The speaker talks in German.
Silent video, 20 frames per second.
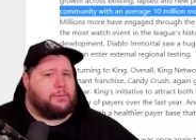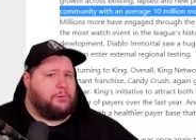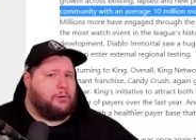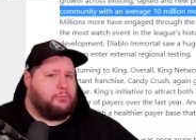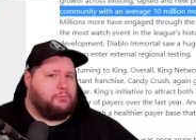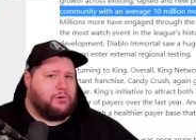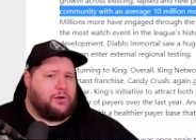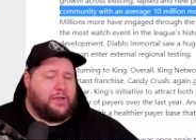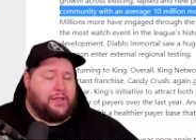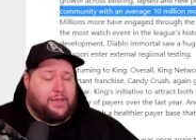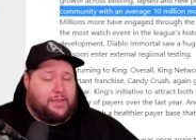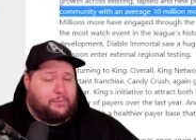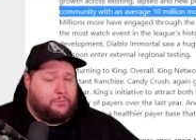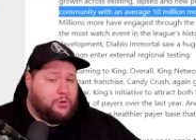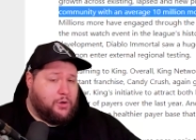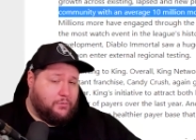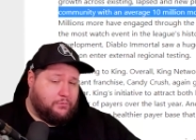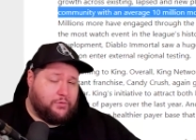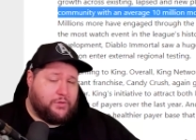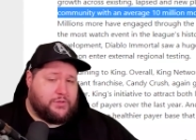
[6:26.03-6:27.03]
populär. Im
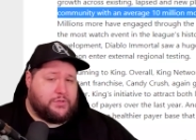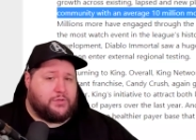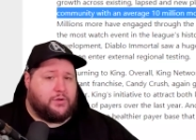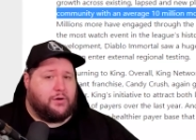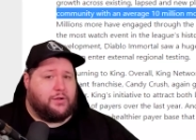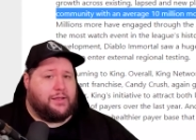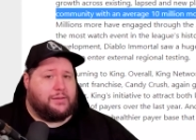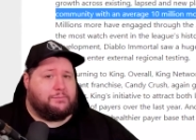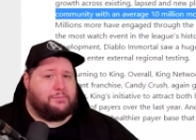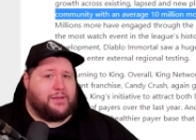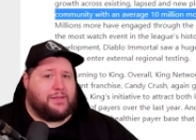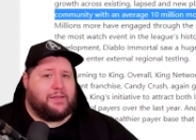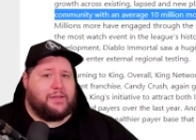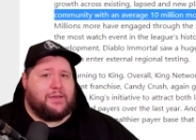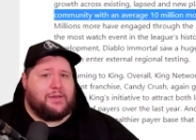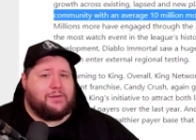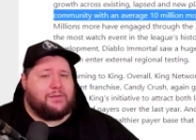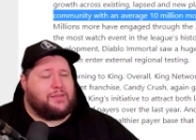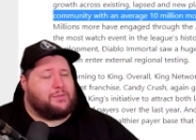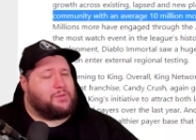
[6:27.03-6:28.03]
Conference Call hat man
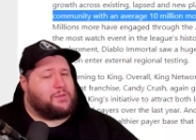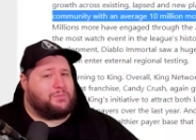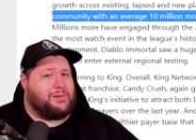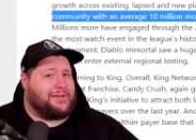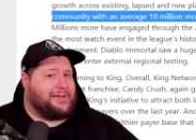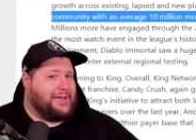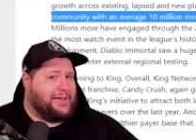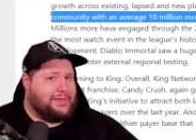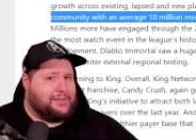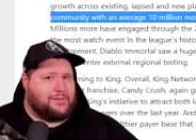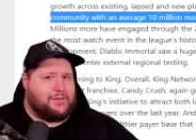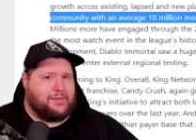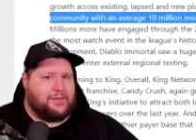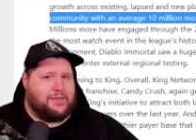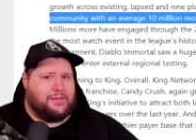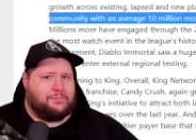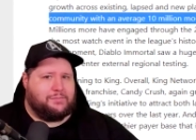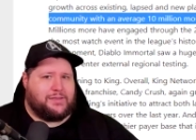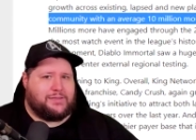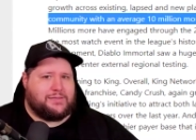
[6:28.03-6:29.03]
nämlich bekannt
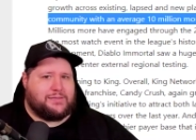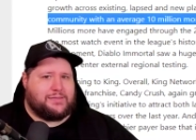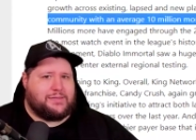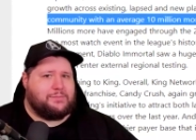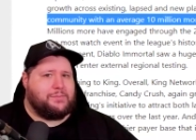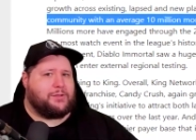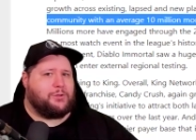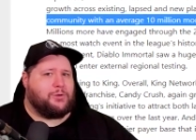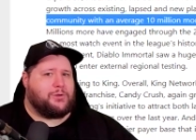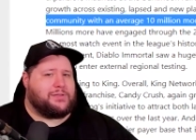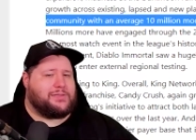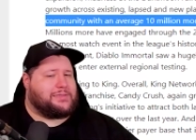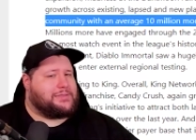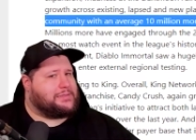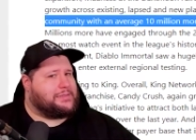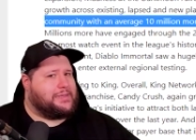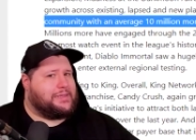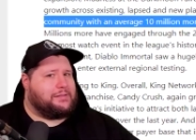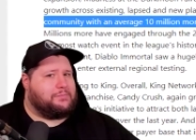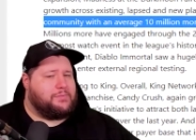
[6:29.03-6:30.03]
gegeben, dass es immer noch
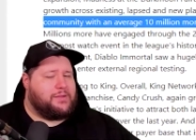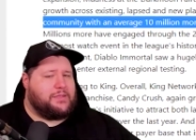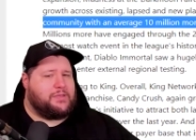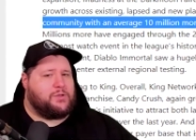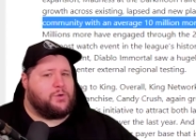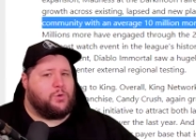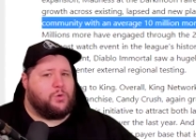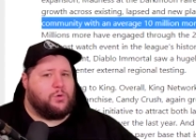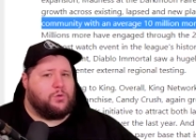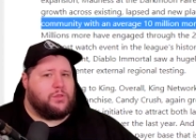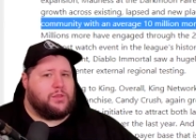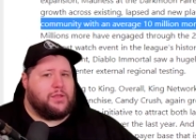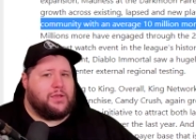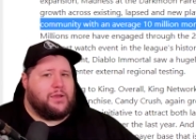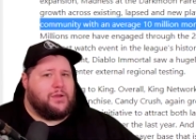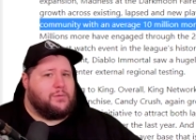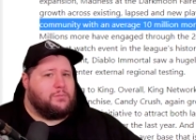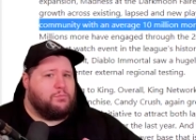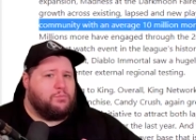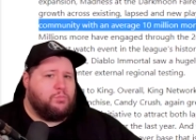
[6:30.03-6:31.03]
10 Millionen
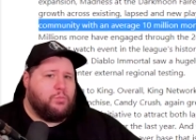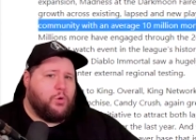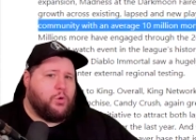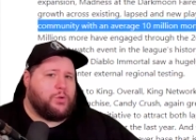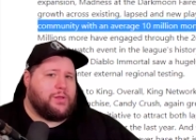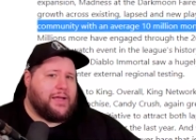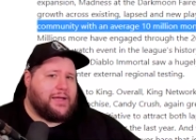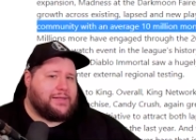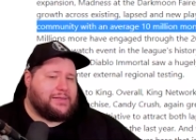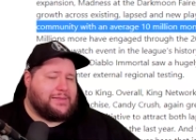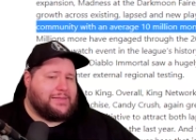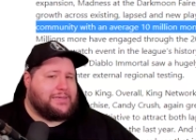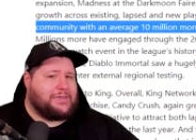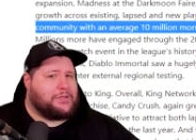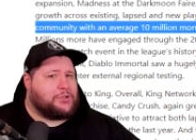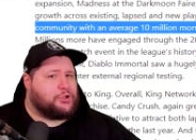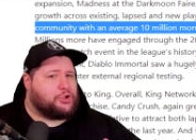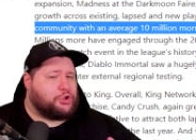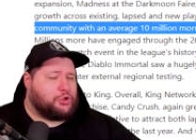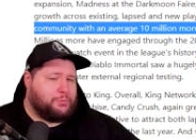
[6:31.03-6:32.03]

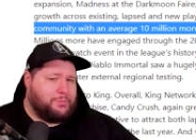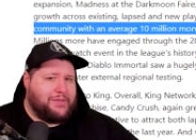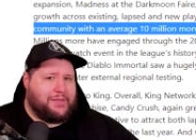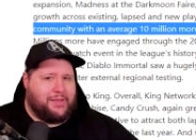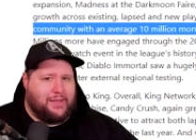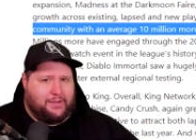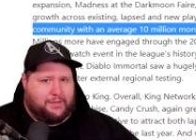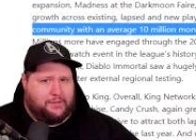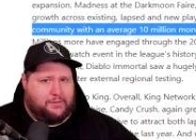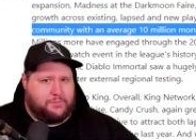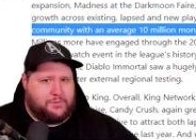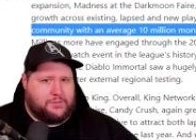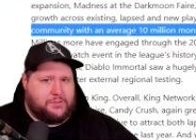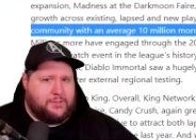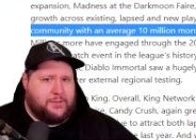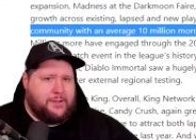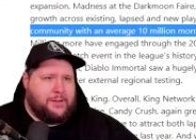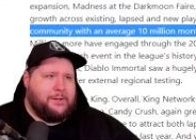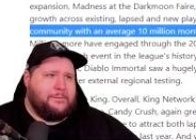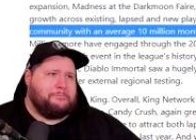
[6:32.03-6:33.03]
monatliche Spieler gibt.
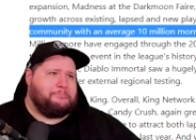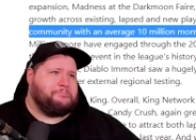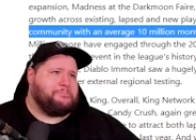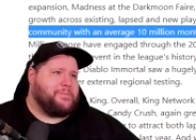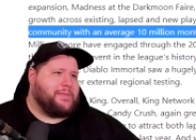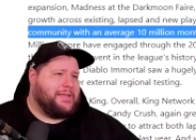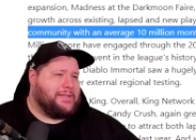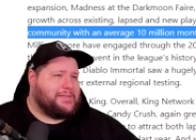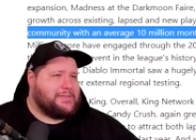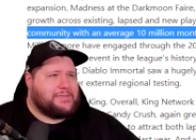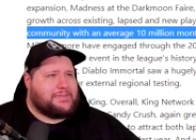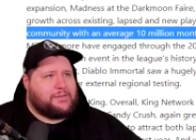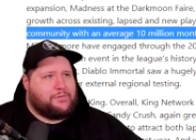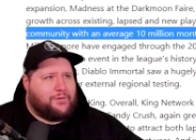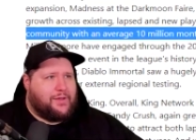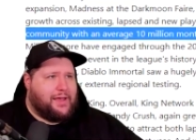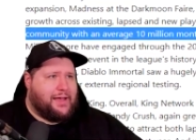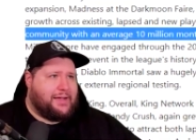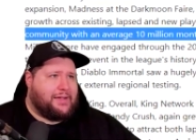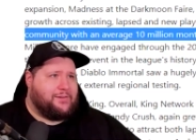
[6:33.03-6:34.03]
Jetzt ist die
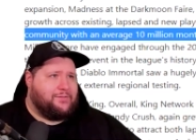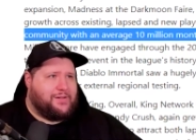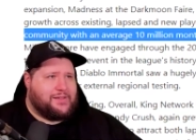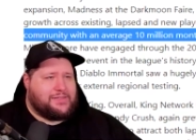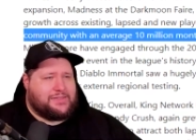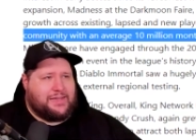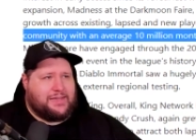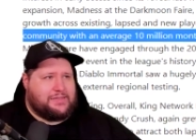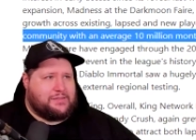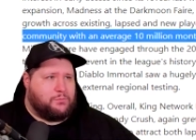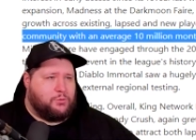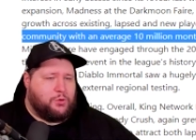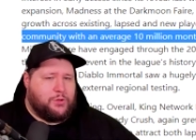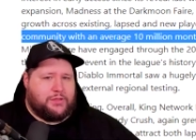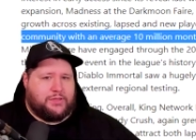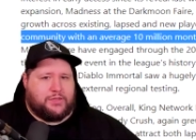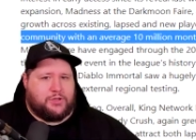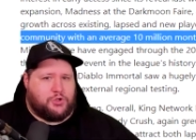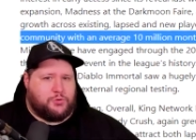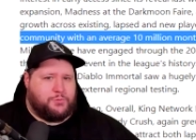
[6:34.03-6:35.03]
Frage, was heißt
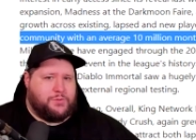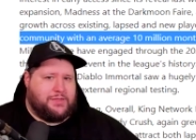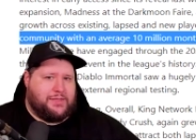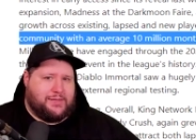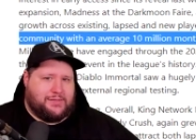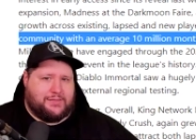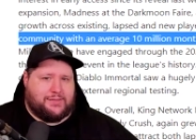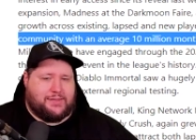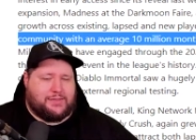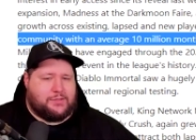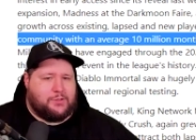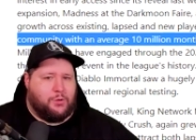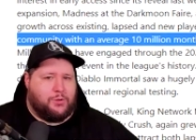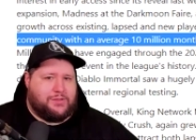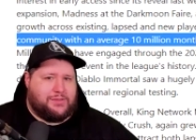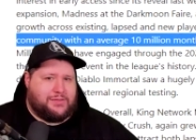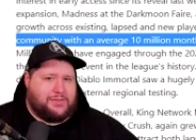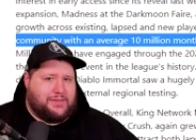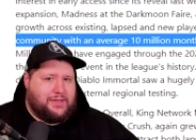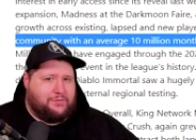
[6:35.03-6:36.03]
monatliche Spieler? Sind das
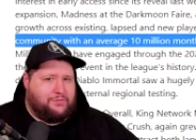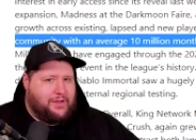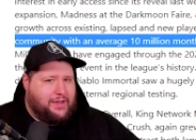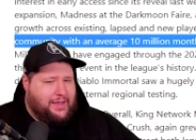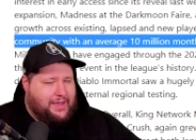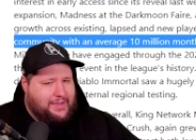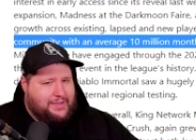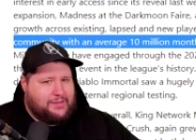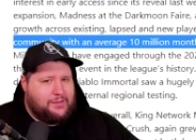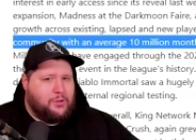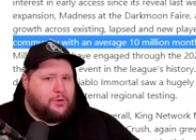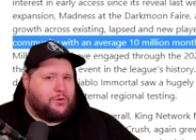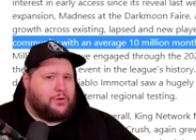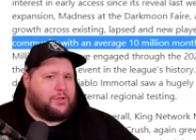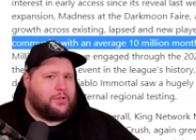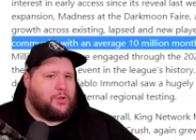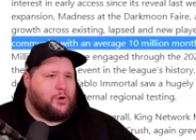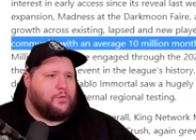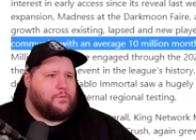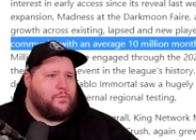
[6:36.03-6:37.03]
Leute, die sich einfach einloggen
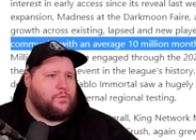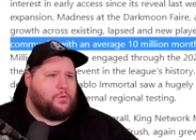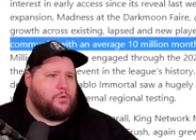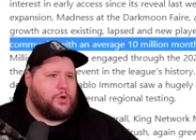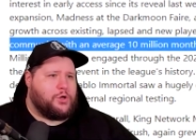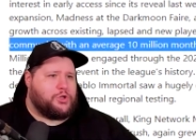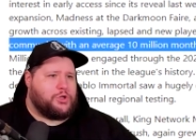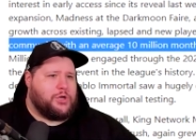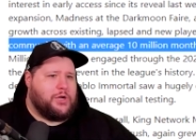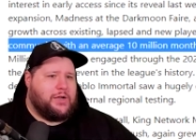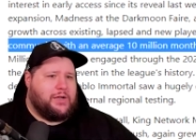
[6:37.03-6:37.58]
in Overwatch,